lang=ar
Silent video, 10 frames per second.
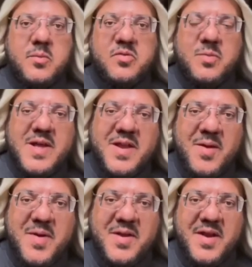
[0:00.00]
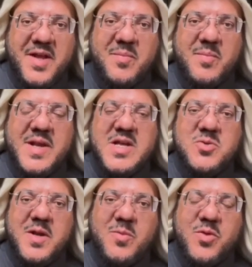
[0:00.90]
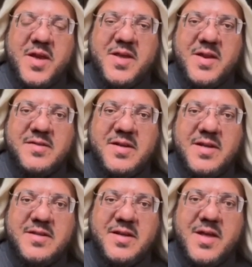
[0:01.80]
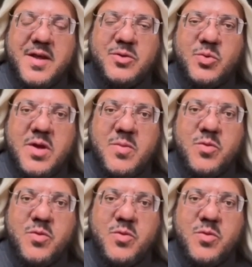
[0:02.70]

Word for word: بسم الله الرحمن الرحيم من أجمل المذكرات التي قرأتها